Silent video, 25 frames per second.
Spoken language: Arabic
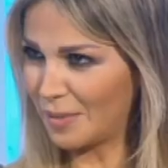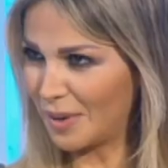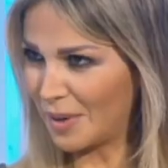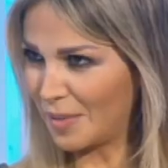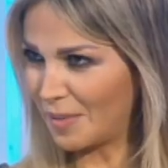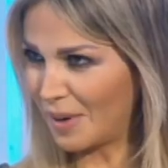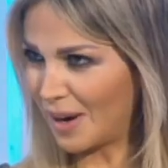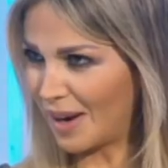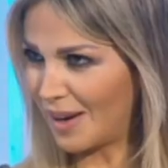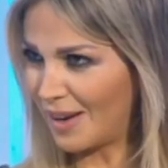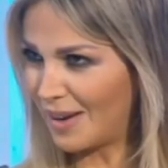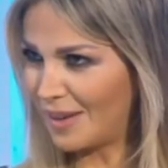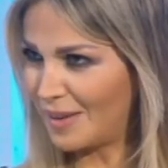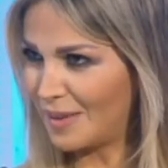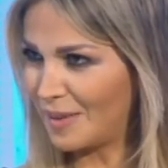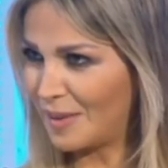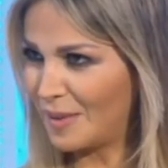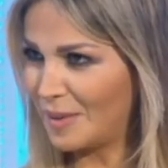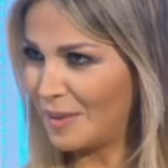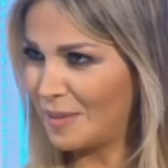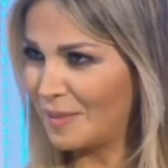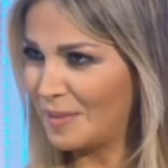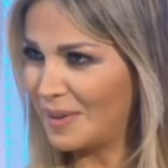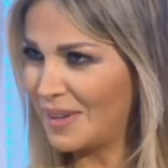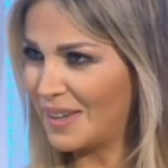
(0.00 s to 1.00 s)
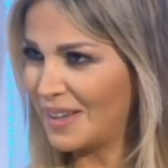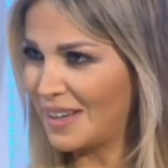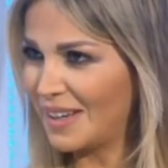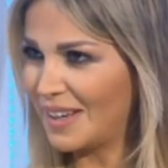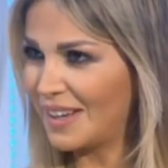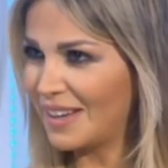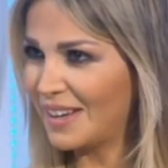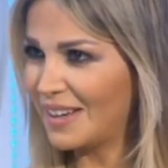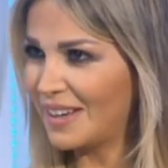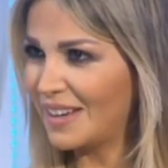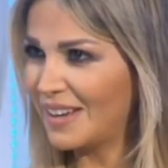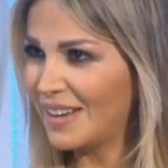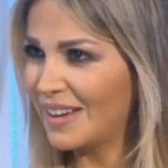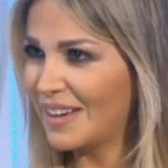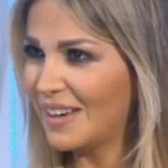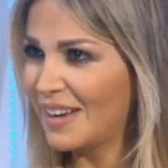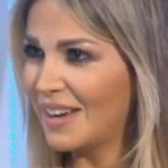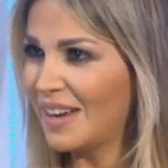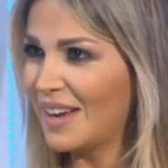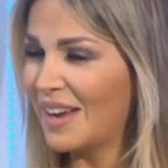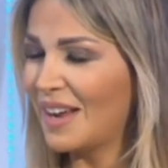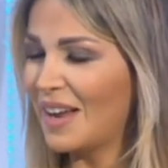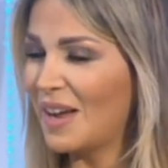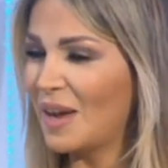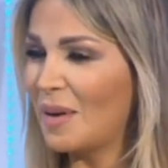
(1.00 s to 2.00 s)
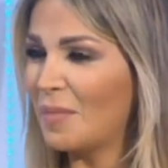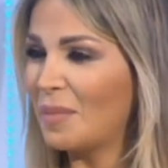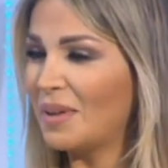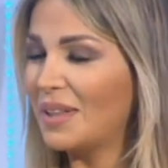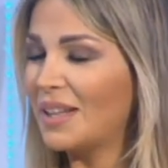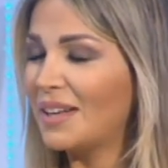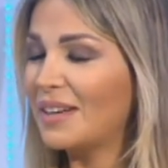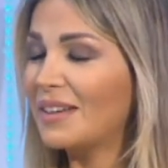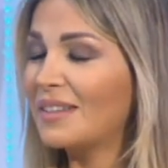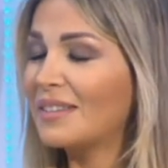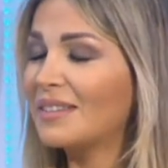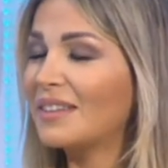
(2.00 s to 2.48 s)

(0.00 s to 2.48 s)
بيربح آه، بالنهايه 100% بدنا